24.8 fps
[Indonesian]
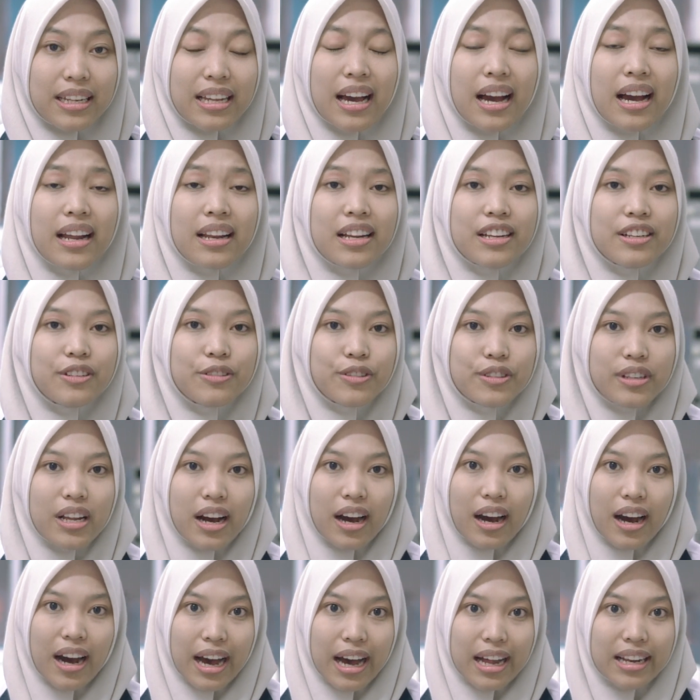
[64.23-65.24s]
ini hanya
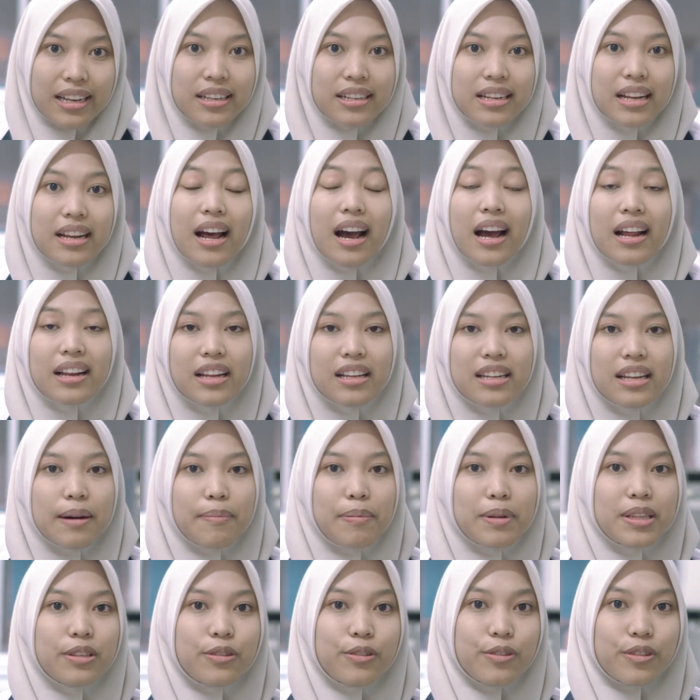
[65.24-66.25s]
digunakan dan
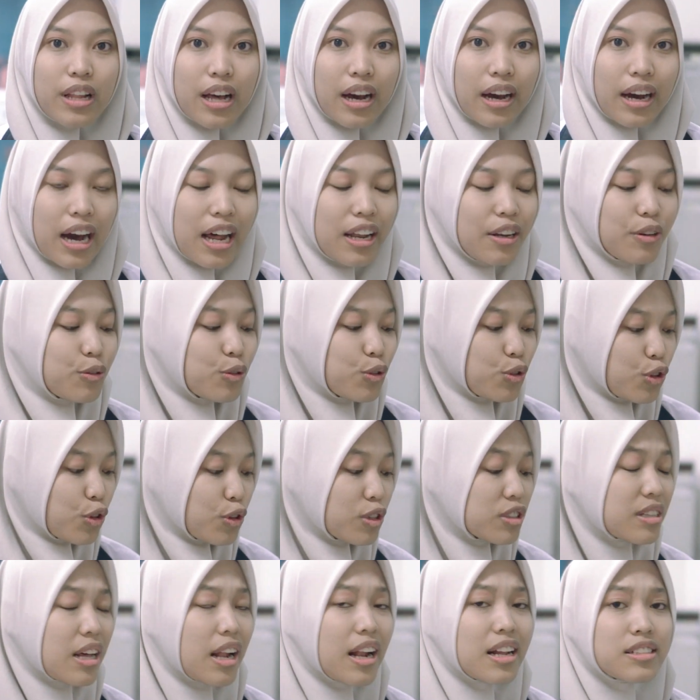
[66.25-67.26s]
hanya dapat digunakan
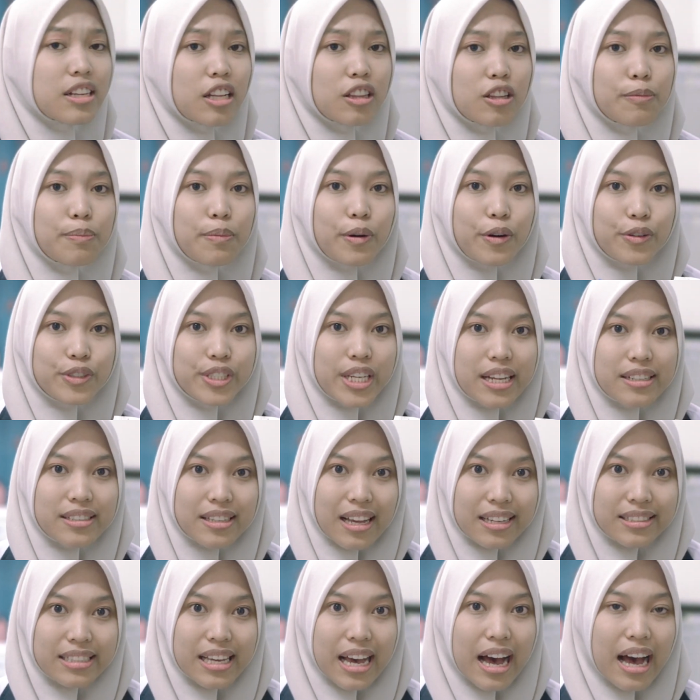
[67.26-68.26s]
untuk salah satu pengujian
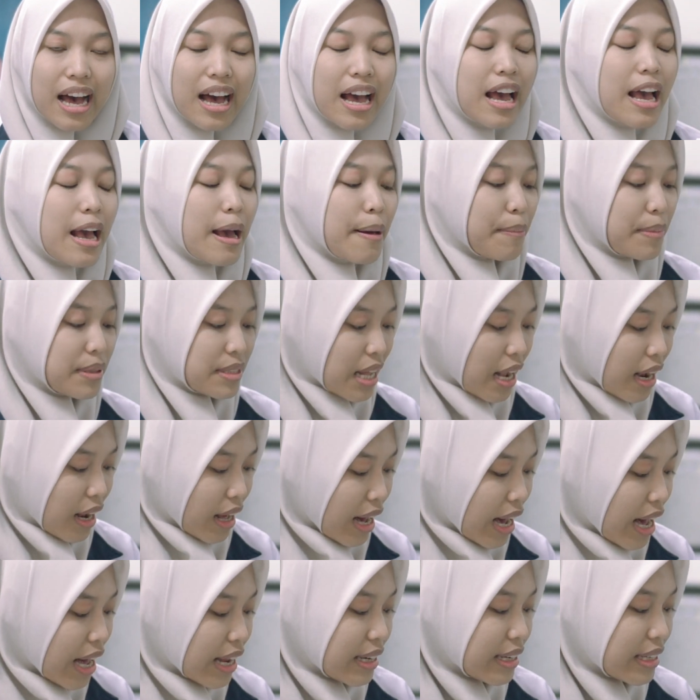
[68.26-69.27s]
saja.
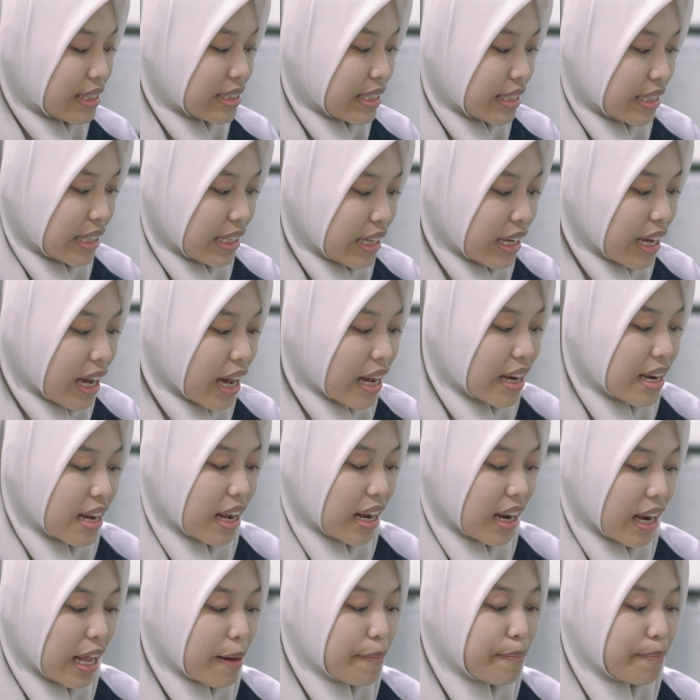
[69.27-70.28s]
Misalkan di sini
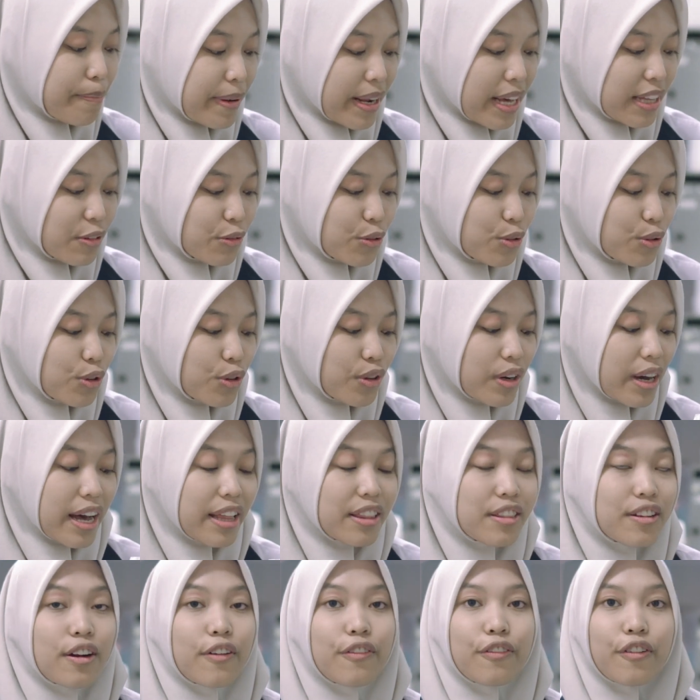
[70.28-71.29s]
adalah plat untuk
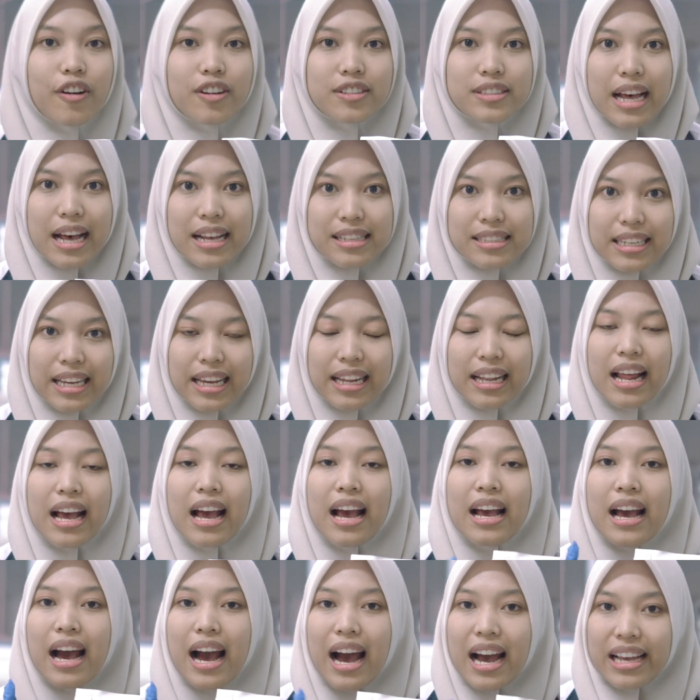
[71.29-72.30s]
enrofloxacin,
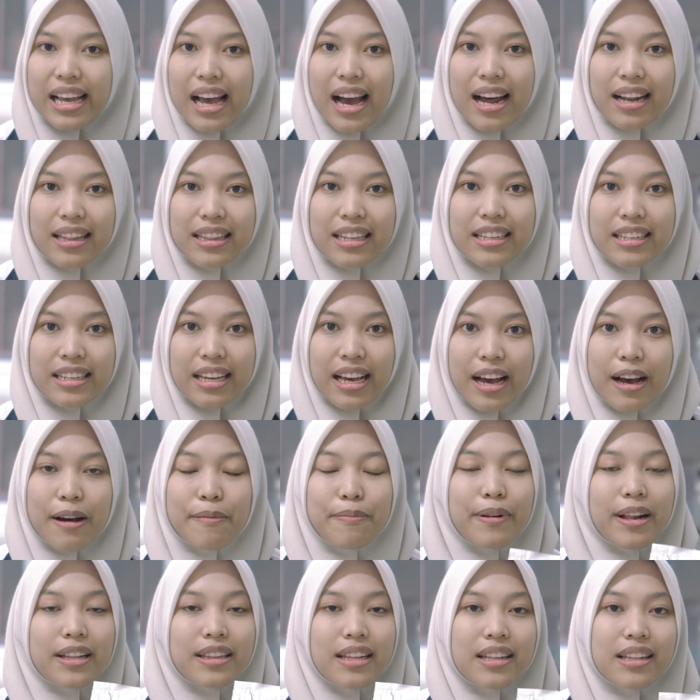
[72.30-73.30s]
yang
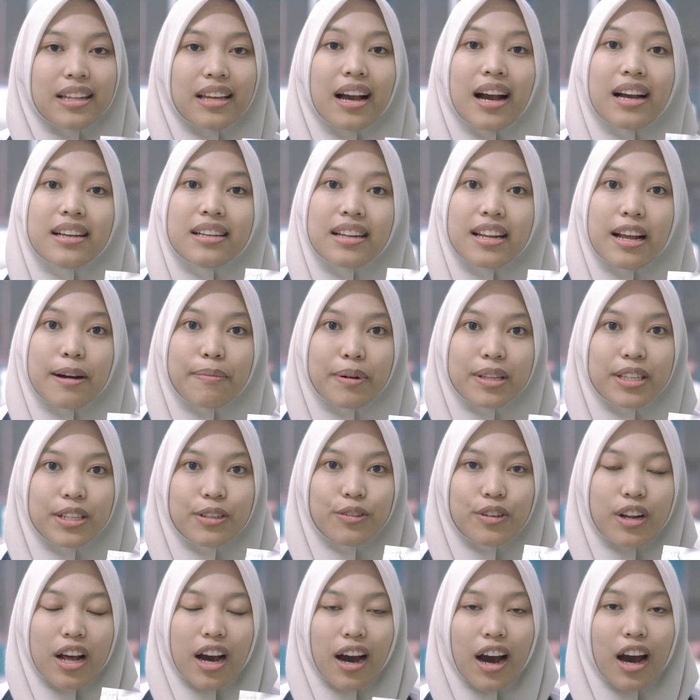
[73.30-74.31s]
artinya plat ini hanya dapat
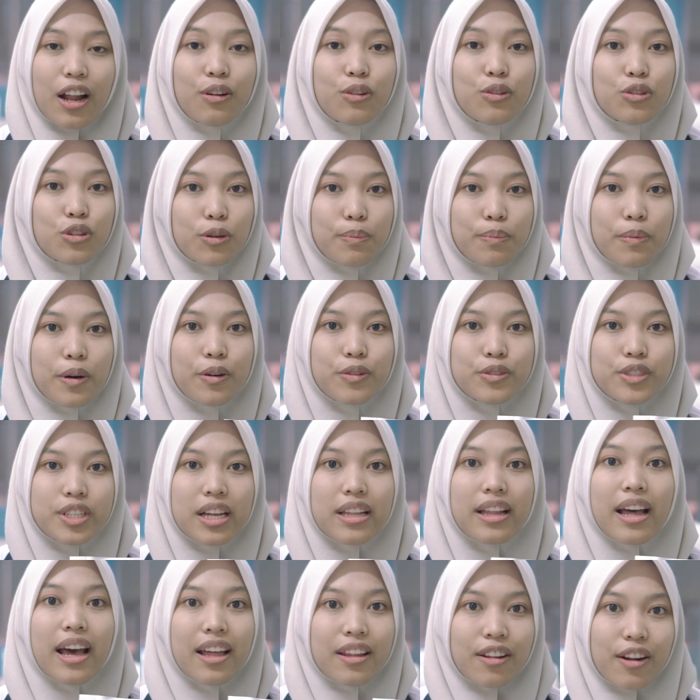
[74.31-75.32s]
digunakan untuk
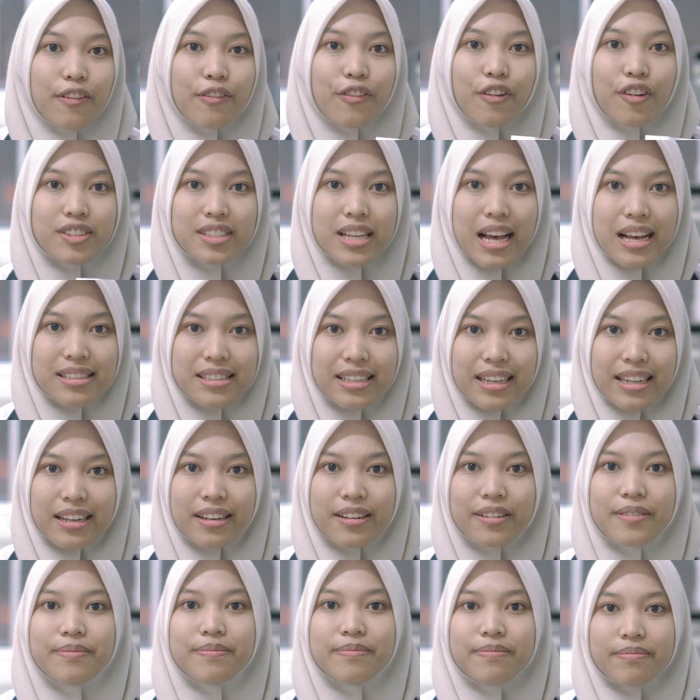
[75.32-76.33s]
pengujian
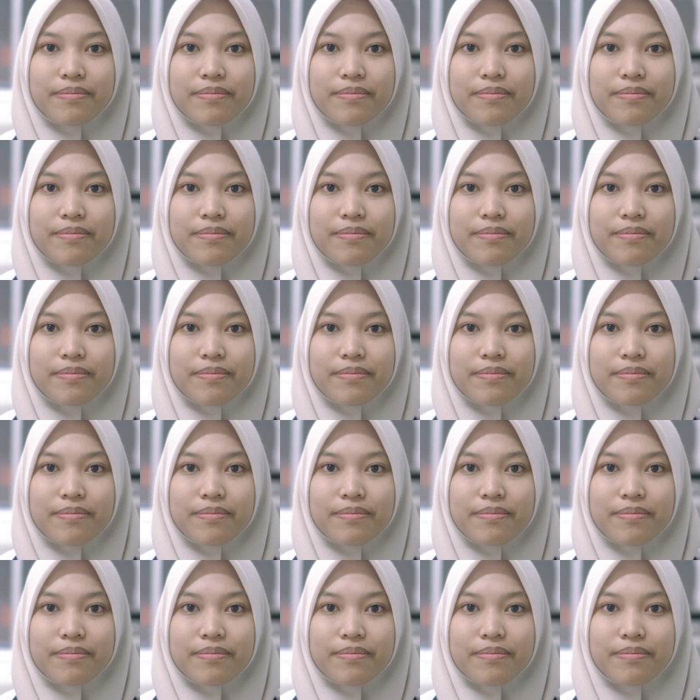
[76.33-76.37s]
enrofloxacin.